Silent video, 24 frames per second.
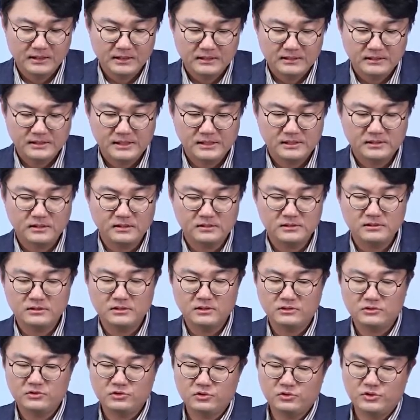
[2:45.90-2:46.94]
디지털
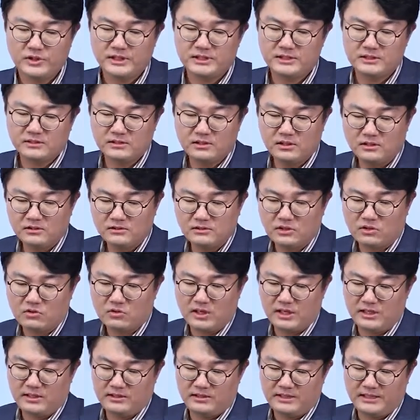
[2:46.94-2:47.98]
증거 특유의 증거 능력과
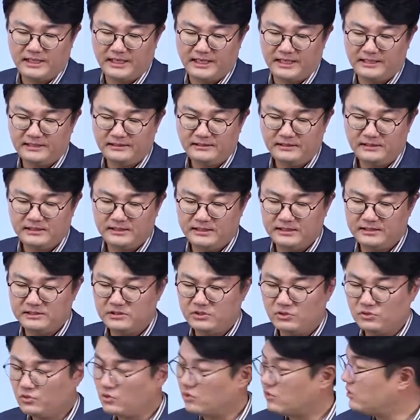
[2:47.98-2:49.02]
관련된
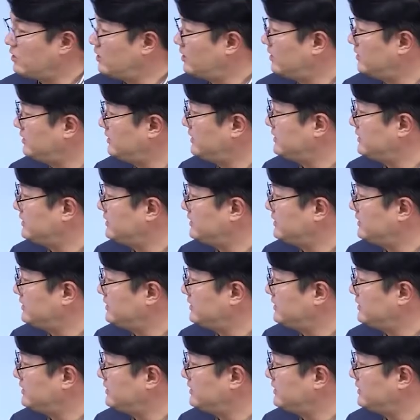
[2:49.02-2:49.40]
인정 요건이